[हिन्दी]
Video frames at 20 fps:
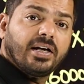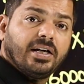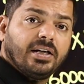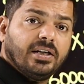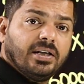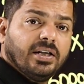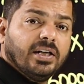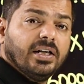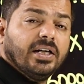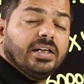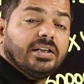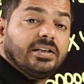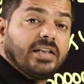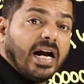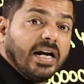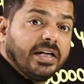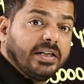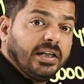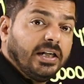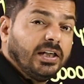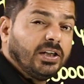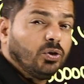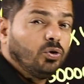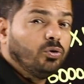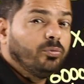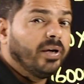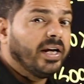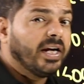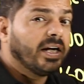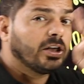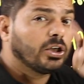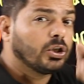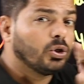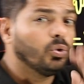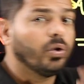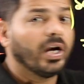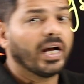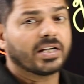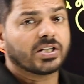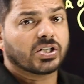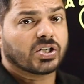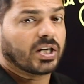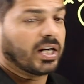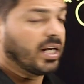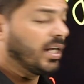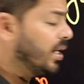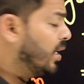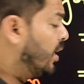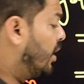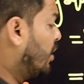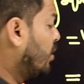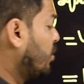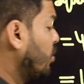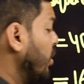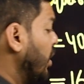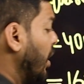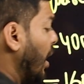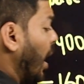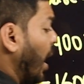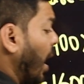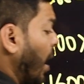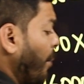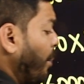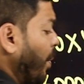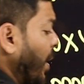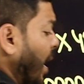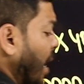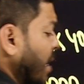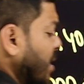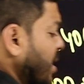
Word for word: गया थर्टी टू में एक टू एक्स्ट्रा है तो यहाँ पर आ